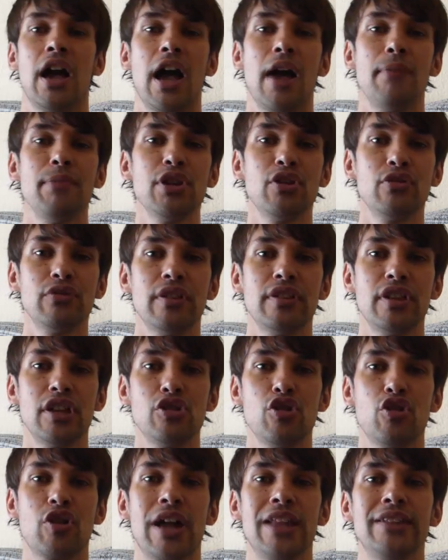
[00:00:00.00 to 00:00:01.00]
Amigos de The
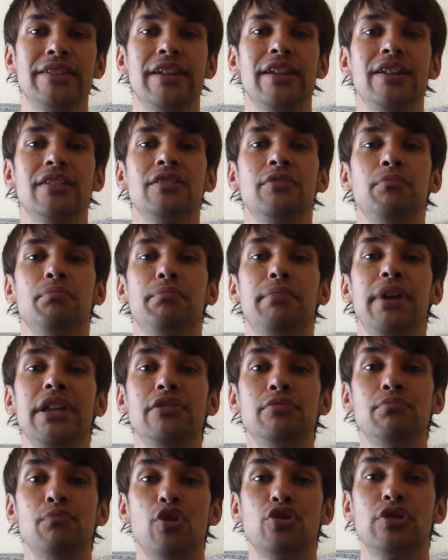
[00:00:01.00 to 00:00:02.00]
New Hunters,
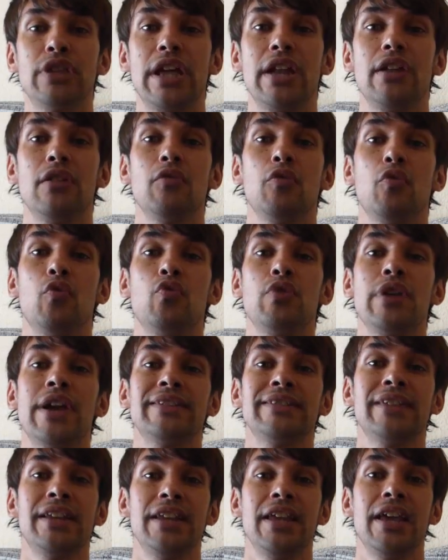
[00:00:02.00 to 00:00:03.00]
Bates Motel,
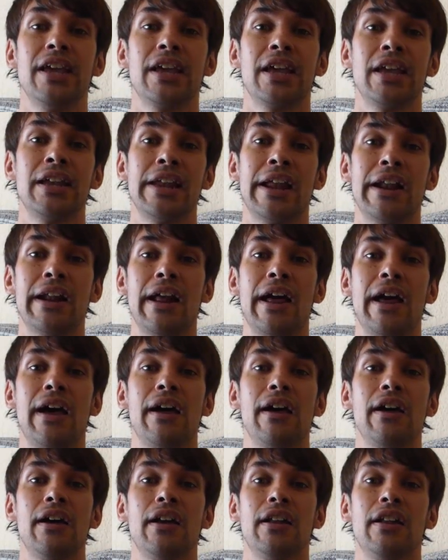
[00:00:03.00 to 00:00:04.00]
una serie que
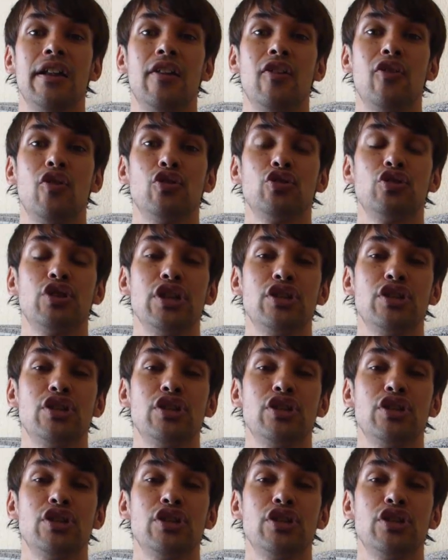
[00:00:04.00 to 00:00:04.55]
narra los